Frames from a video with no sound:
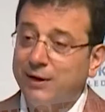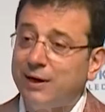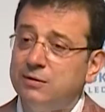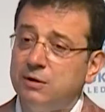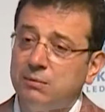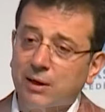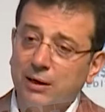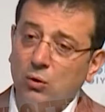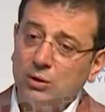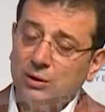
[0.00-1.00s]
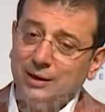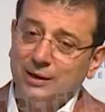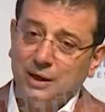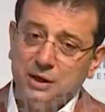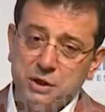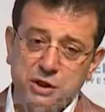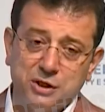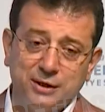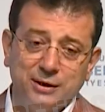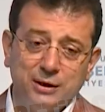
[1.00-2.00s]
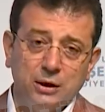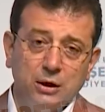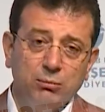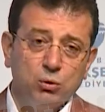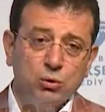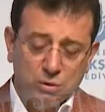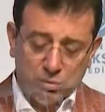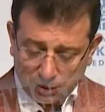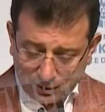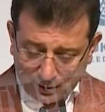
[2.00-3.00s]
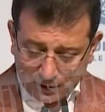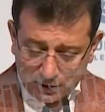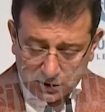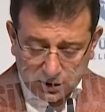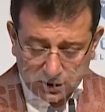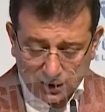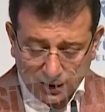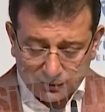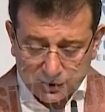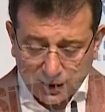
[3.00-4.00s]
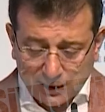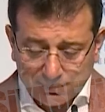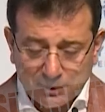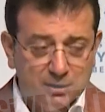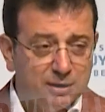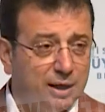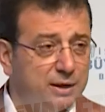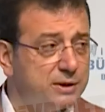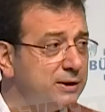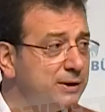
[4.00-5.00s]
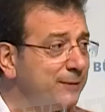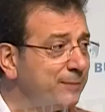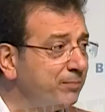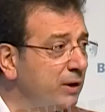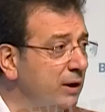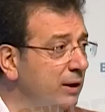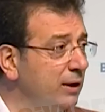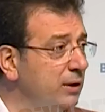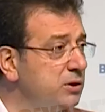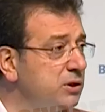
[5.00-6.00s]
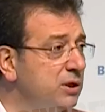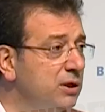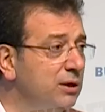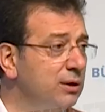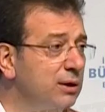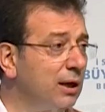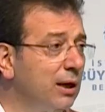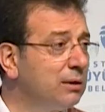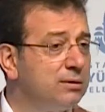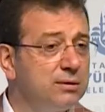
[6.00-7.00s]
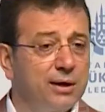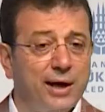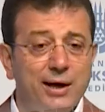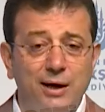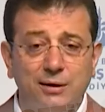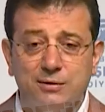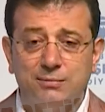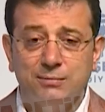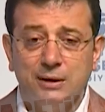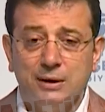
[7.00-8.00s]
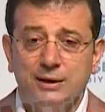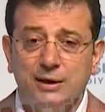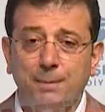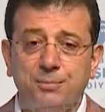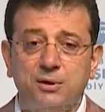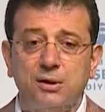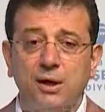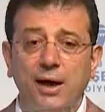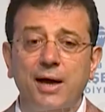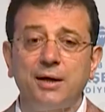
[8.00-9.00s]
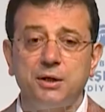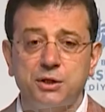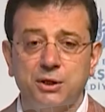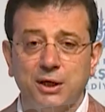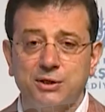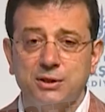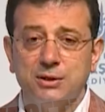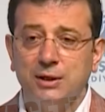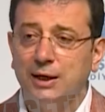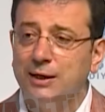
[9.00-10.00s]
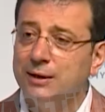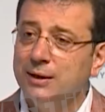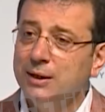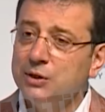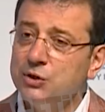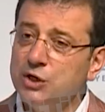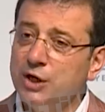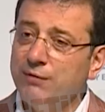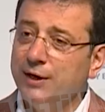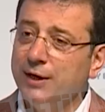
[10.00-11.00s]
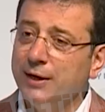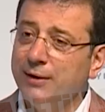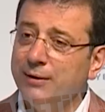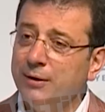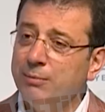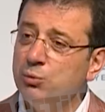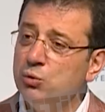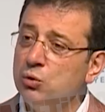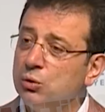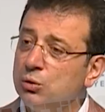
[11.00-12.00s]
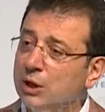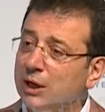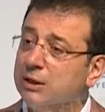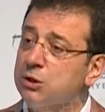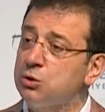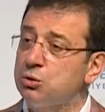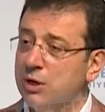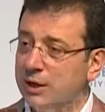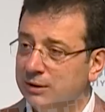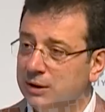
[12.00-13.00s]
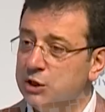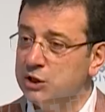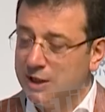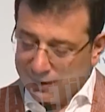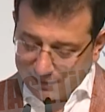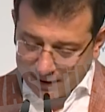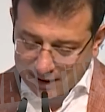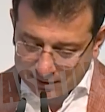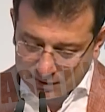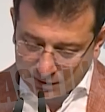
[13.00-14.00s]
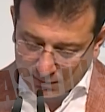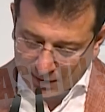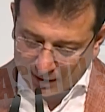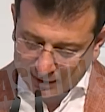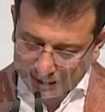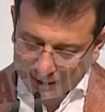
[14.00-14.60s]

yatırımları o kadar geniş ki bugün e, İSKİ'nin ev sahipliğindeyiz. E, İSKİ'nin ya attığı her adım, yaptığı her iş aslında çevreye e, büyük katkı sunan işler ve yatırımlar.